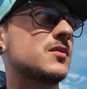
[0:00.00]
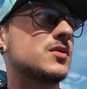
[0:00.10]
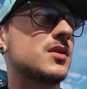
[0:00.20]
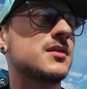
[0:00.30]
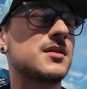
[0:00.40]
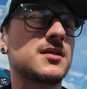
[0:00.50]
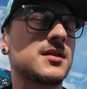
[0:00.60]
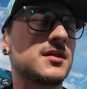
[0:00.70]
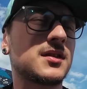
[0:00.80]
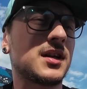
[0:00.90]
Und sonst ist
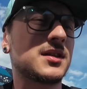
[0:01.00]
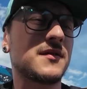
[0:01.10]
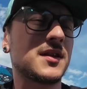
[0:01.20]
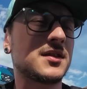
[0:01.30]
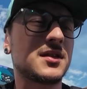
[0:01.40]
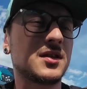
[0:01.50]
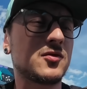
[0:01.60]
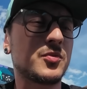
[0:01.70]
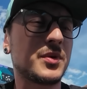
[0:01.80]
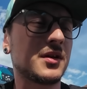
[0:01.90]
es ein 320
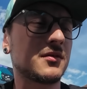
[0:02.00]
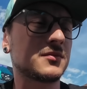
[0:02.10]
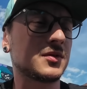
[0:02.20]
iQP.